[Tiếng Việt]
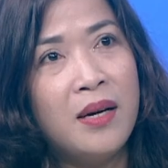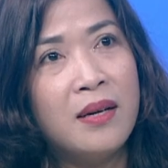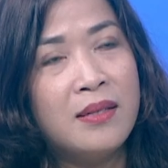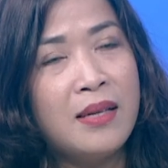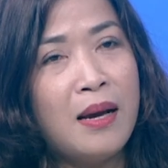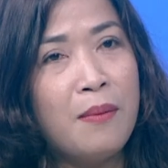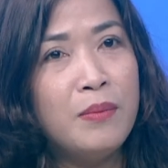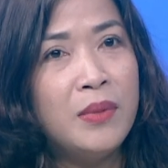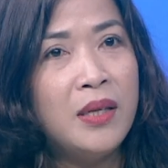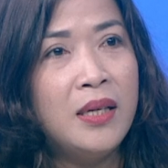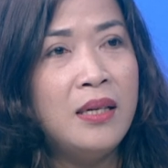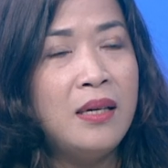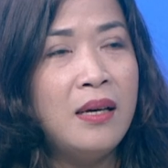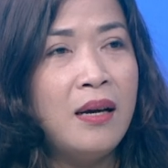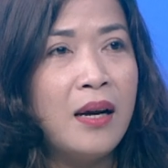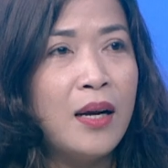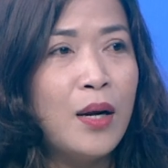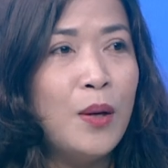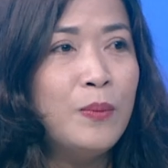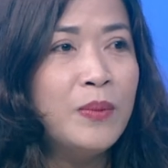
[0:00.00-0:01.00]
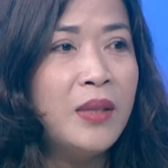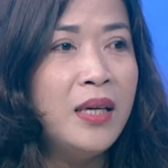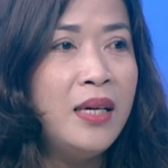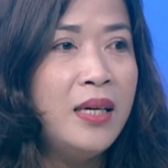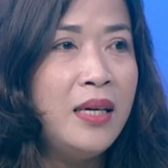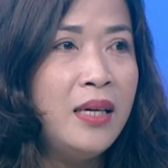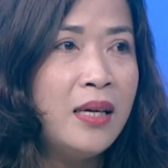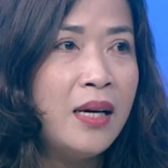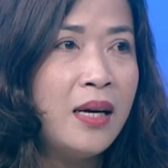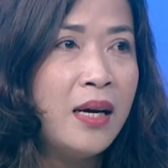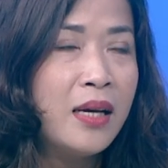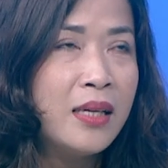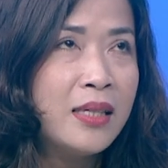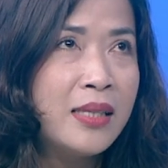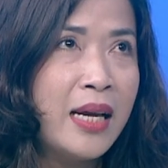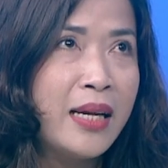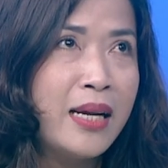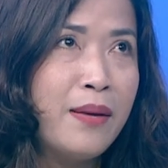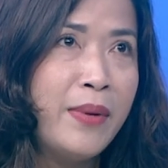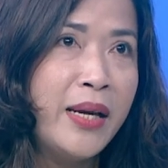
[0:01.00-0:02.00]
thực xong thì ờ, công ty ờ,
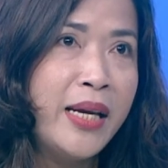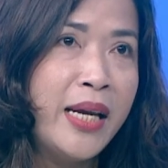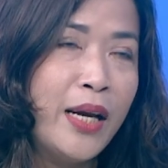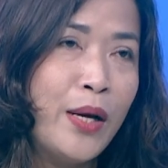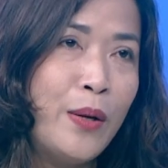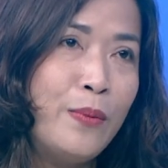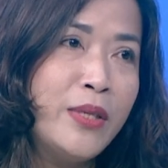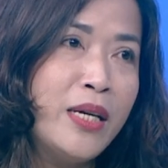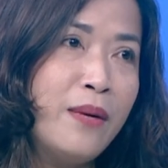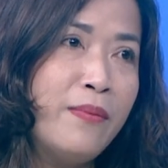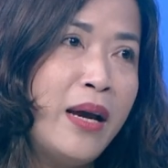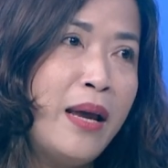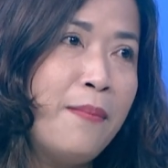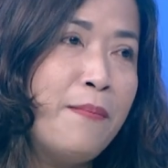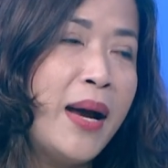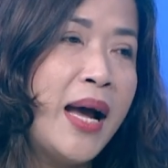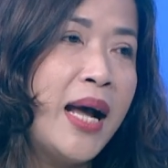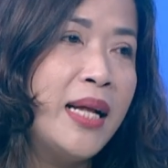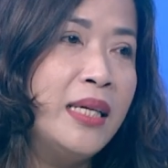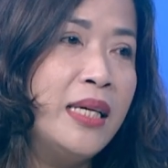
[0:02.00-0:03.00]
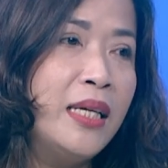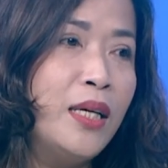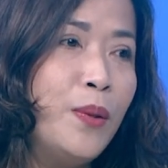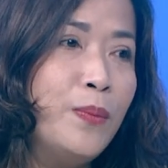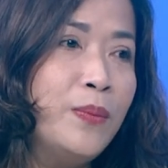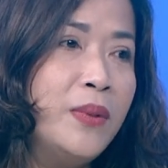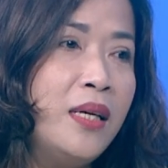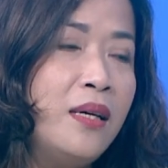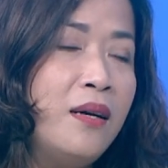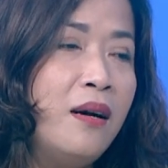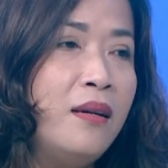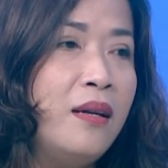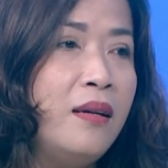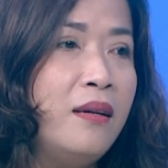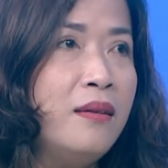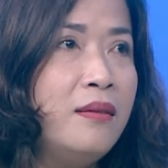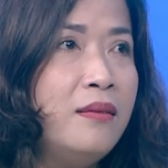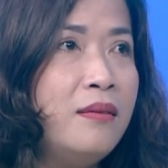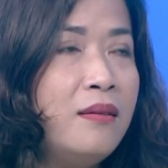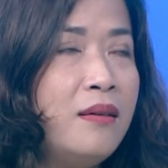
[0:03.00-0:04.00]
sang năm 2023 thì công ty có
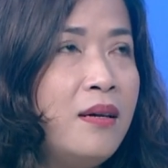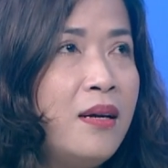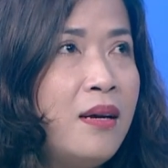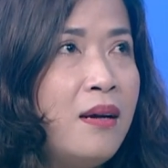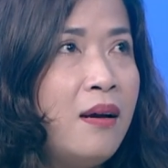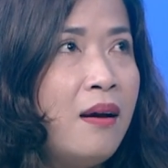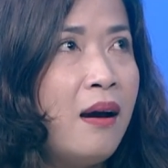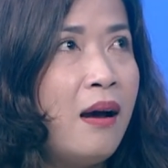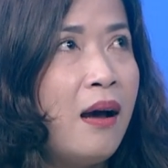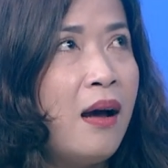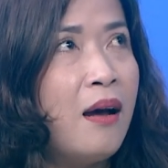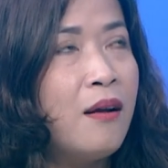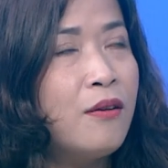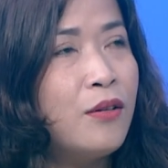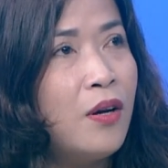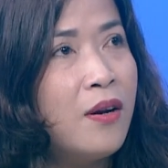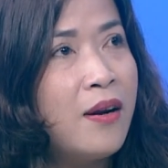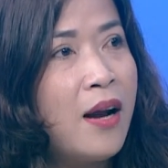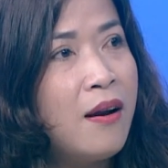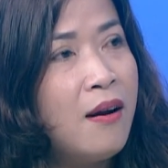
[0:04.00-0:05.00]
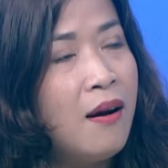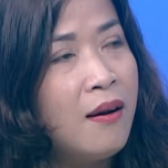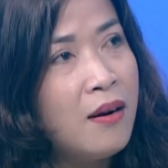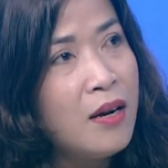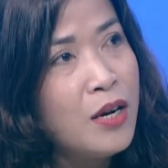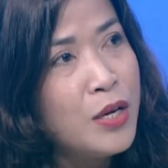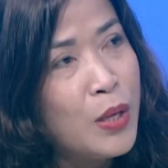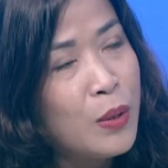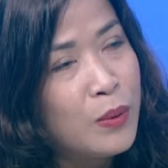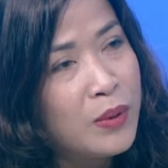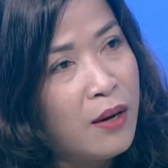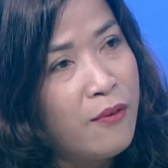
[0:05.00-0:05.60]
định hướng à, cho ra đời rất nhiều